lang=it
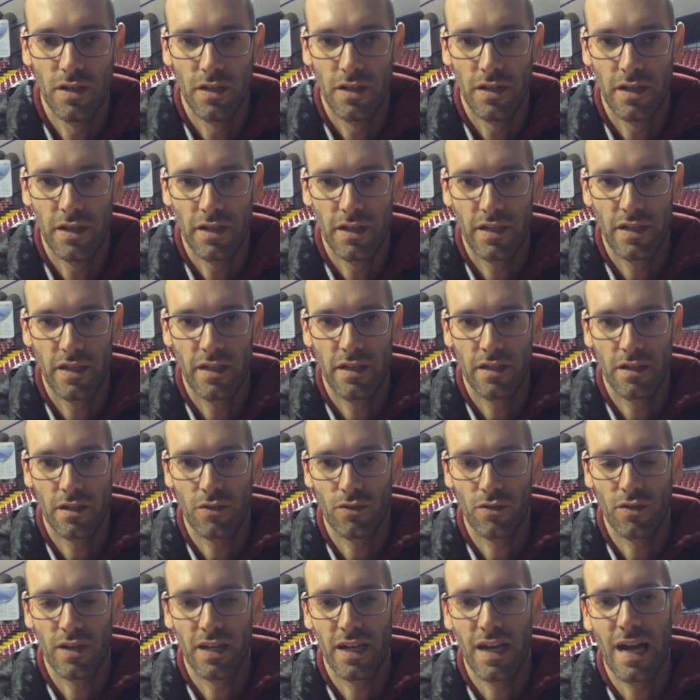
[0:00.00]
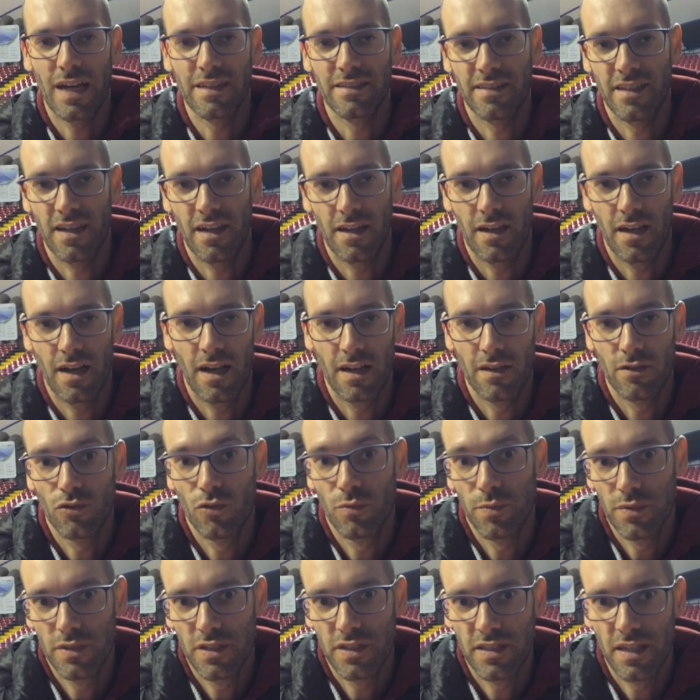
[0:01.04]
eh, collegate al, al,
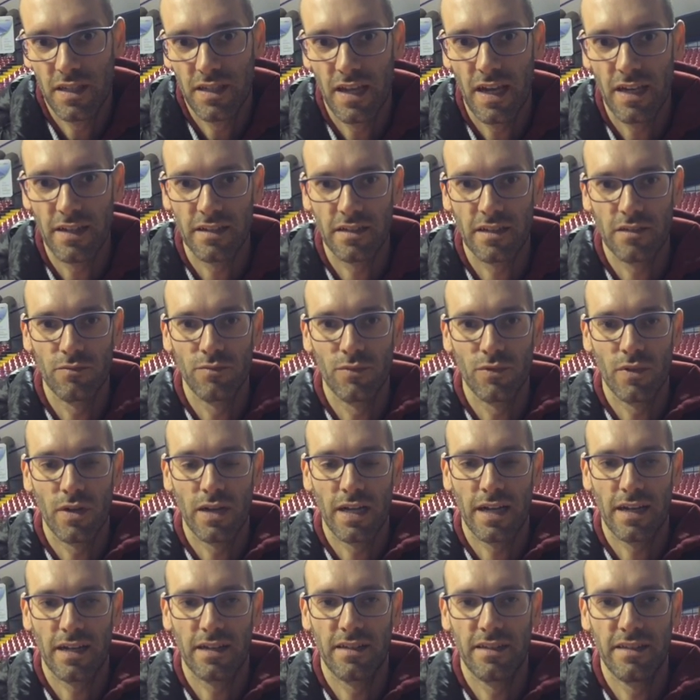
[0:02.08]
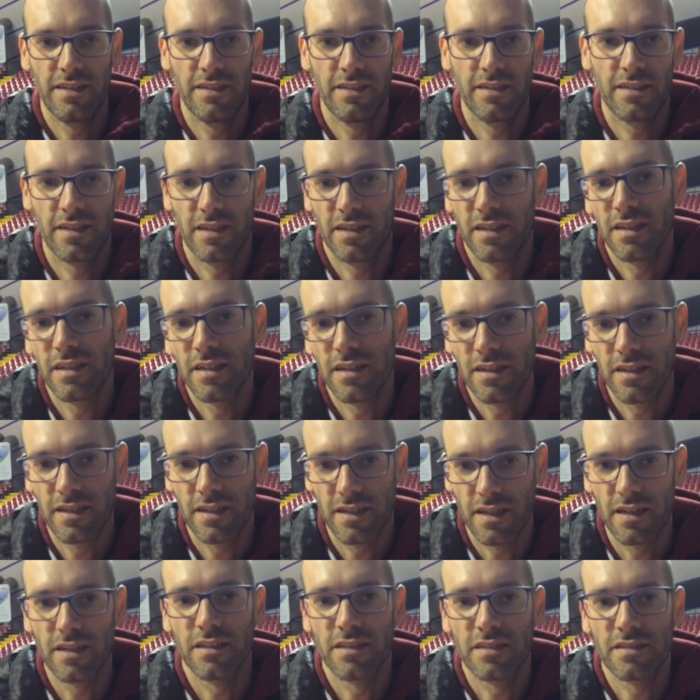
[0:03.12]
gruppo di italiane comunque che era lì che,
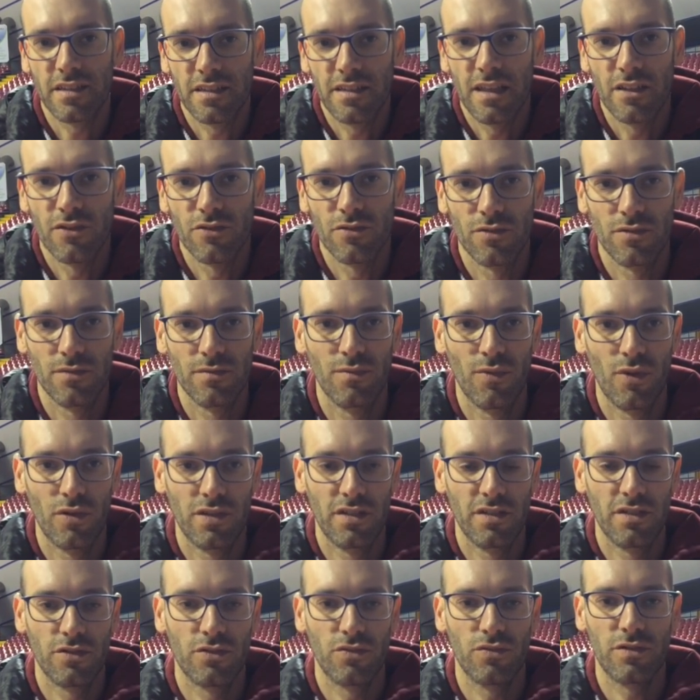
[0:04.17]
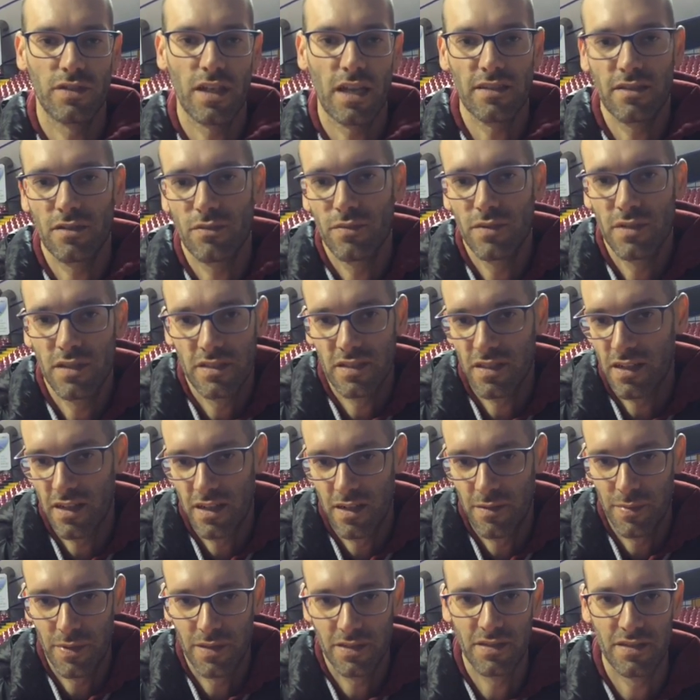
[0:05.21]
che, sta dando buoni risultati quindi sarà
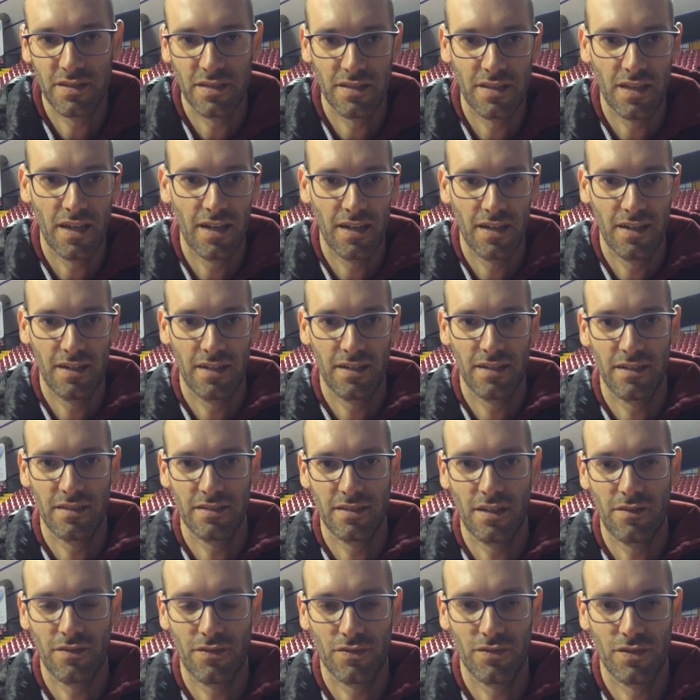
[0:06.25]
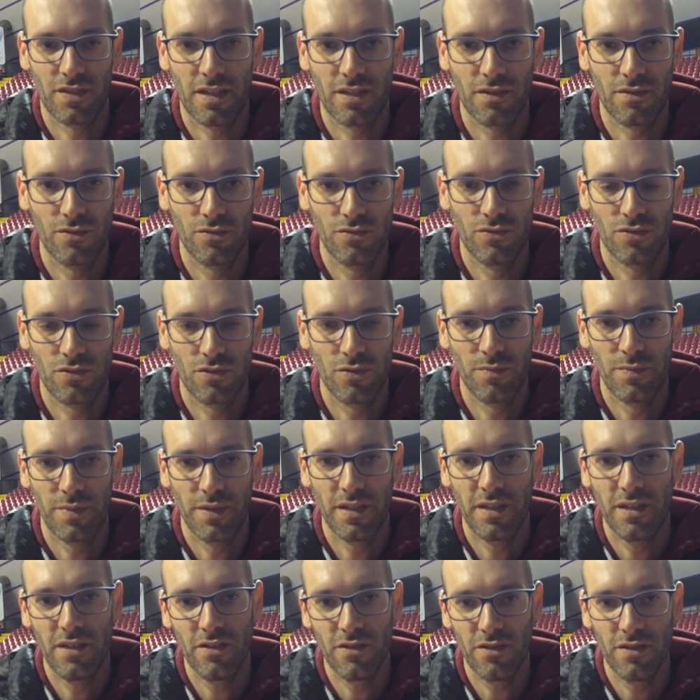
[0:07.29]
una partita da, da affrontare col giusto
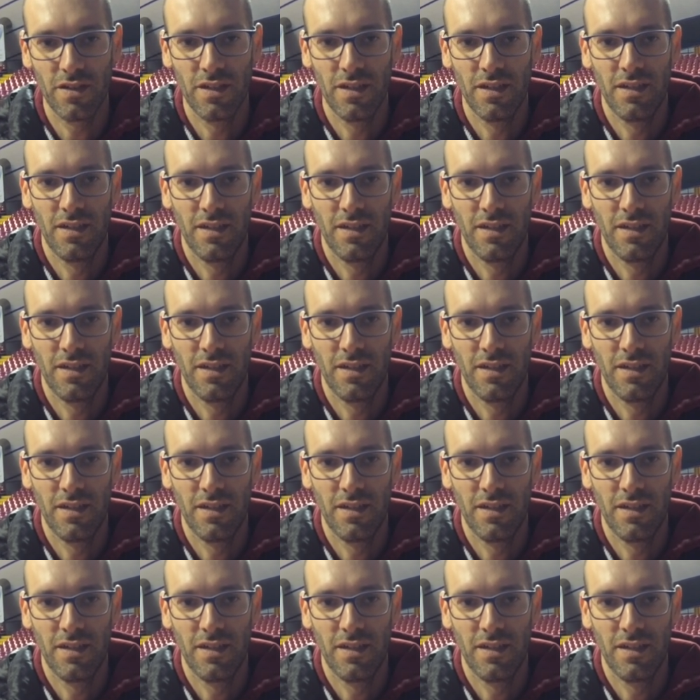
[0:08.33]
piglio